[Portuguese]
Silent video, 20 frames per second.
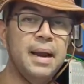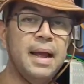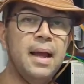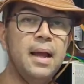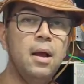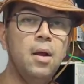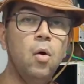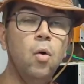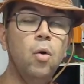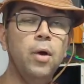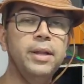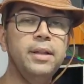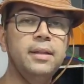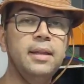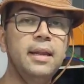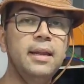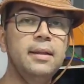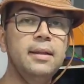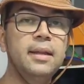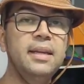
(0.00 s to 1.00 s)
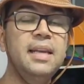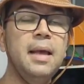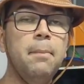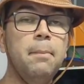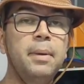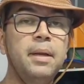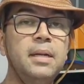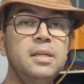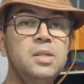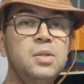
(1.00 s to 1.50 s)
para 80 em
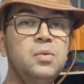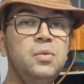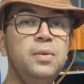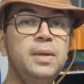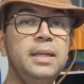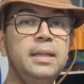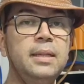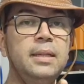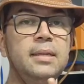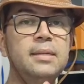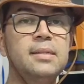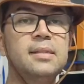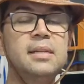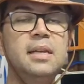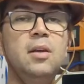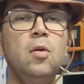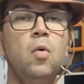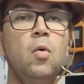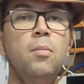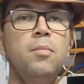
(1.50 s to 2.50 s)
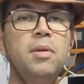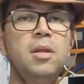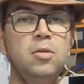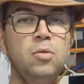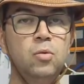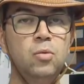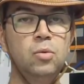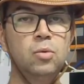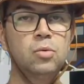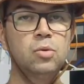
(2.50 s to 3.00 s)
apenas 25
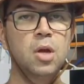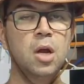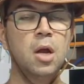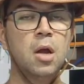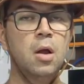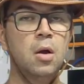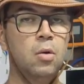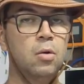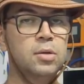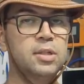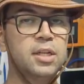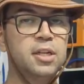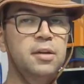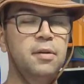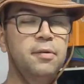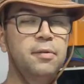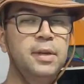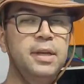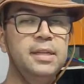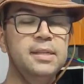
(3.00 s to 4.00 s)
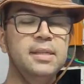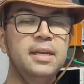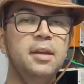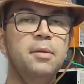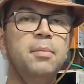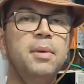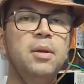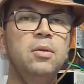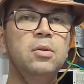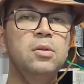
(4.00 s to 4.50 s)
minutos. Ou seja,
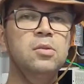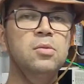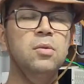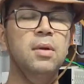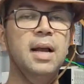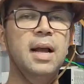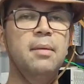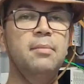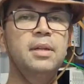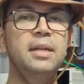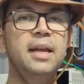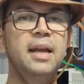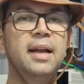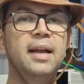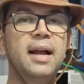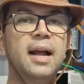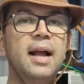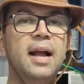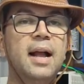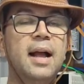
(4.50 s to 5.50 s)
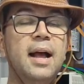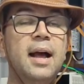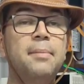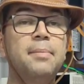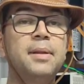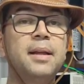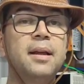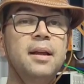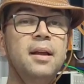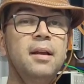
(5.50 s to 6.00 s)
25 minutos num cabo de recarga
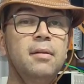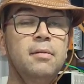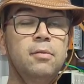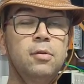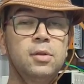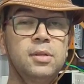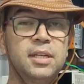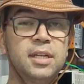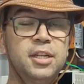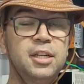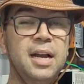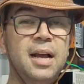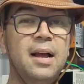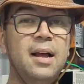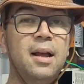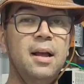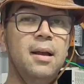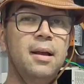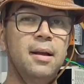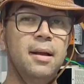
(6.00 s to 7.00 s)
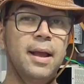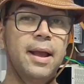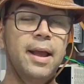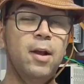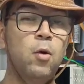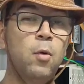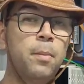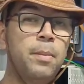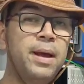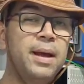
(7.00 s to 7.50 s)
rápida, você já
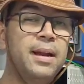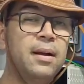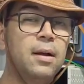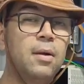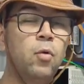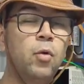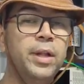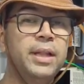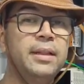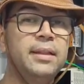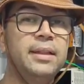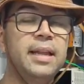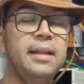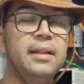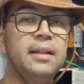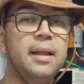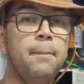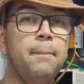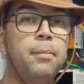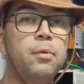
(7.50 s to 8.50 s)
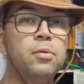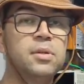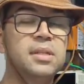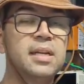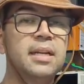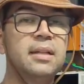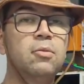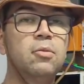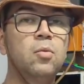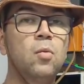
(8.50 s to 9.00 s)
recupera
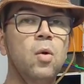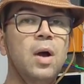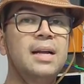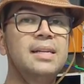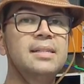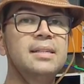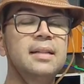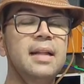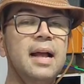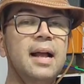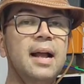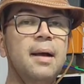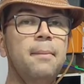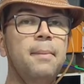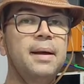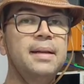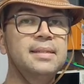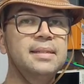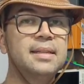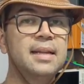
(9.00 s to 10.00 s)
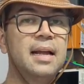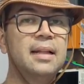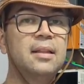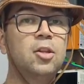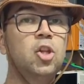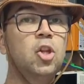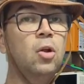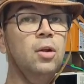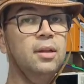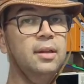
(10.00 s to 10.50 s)
80% quase da
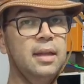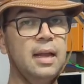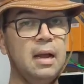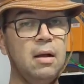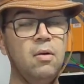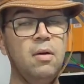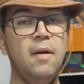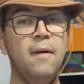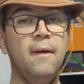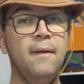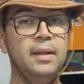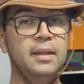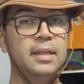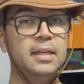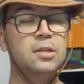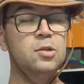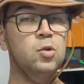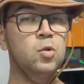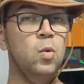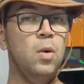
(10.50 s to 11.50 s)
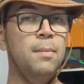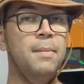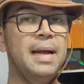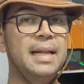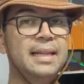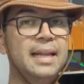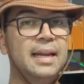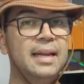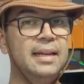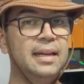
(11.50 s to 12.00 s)
capacidade total de sua
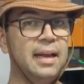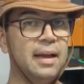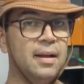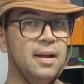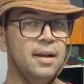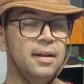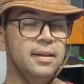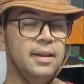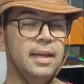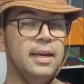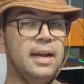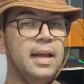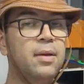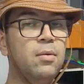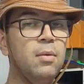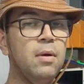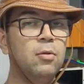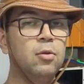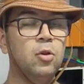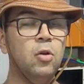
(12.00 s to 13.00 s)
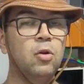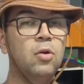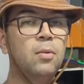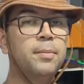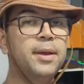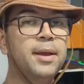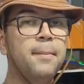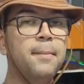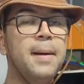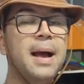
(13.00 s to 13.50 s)
bateria, tendo aí uma
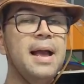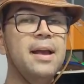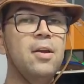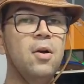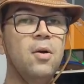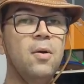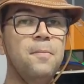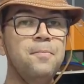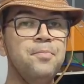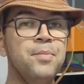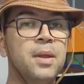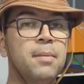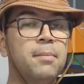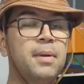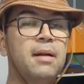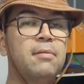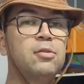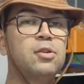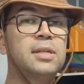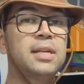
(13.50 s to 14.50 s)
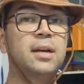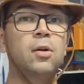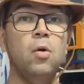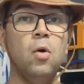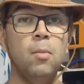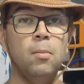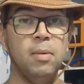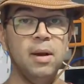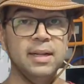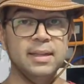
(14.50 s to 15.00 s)
autonomia maior para você
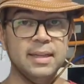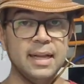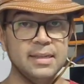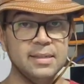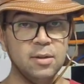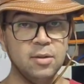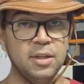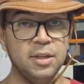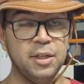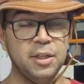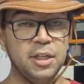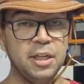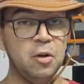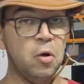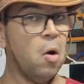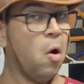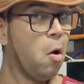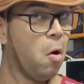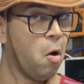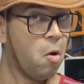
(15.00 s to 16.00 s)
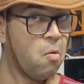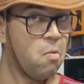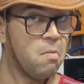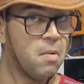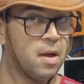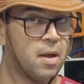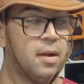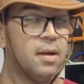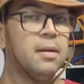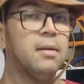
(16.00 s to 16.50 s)
completar seu destino.
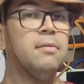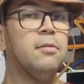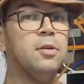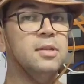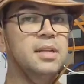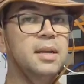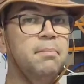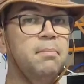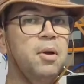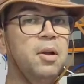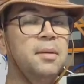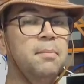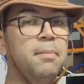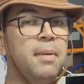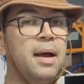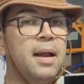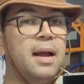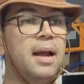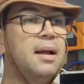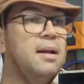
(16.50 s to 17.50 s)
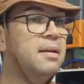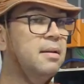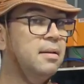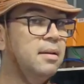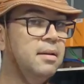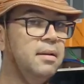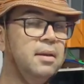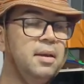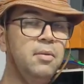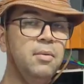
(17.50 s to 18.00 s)
Ou você pode parar
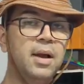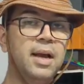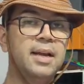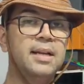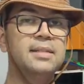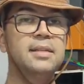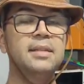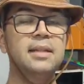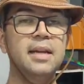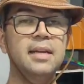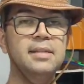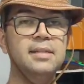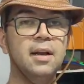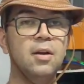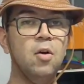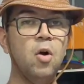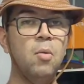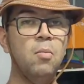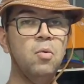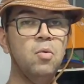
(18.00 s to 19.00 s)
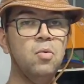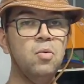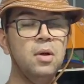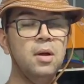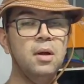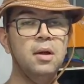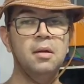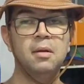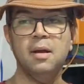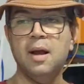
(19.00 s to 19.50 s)
em uma residência
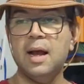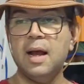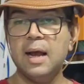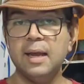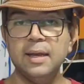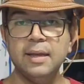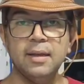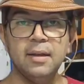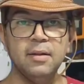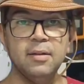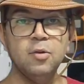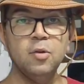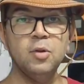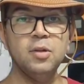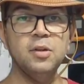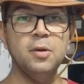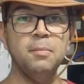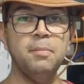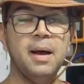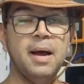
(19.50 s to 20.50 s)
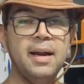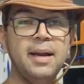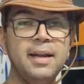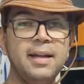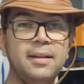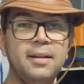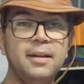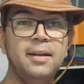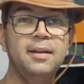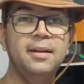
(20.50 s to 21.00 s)
comum, aí do seu
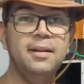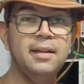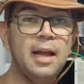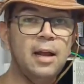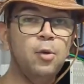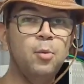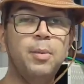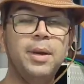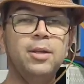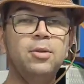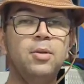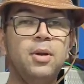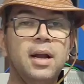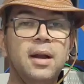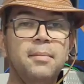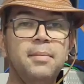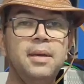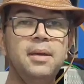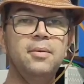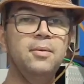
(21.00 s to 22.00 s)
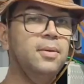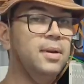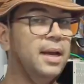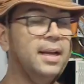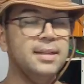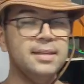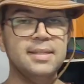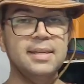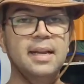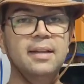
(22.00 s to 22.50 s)
parente que está no meio do caminho,
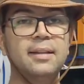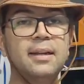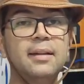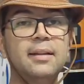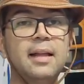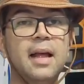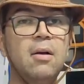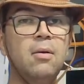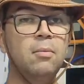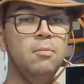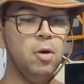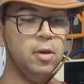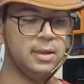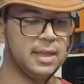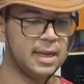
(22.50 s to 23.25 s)
etc e tal,